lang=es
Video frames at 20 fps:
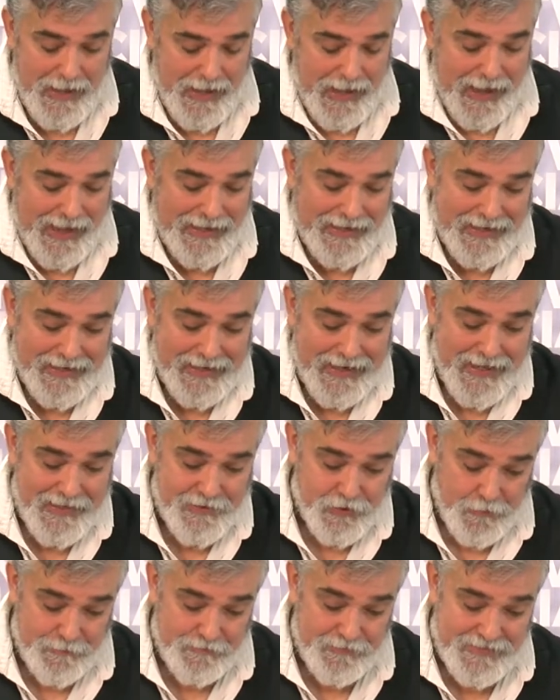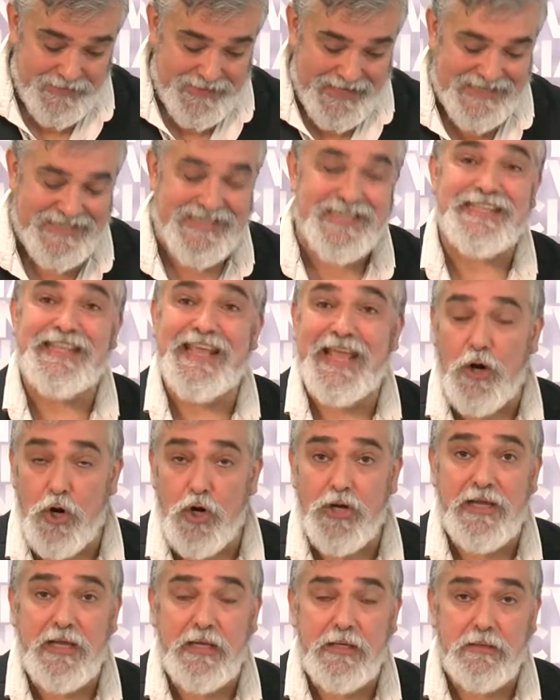alargado desde
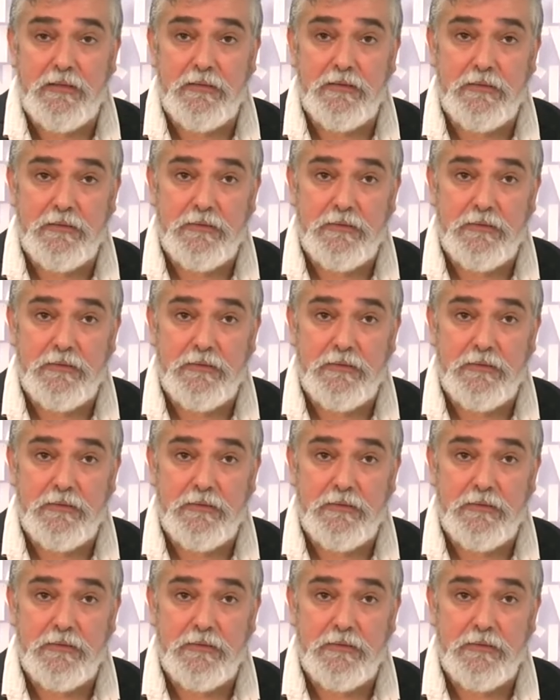hoy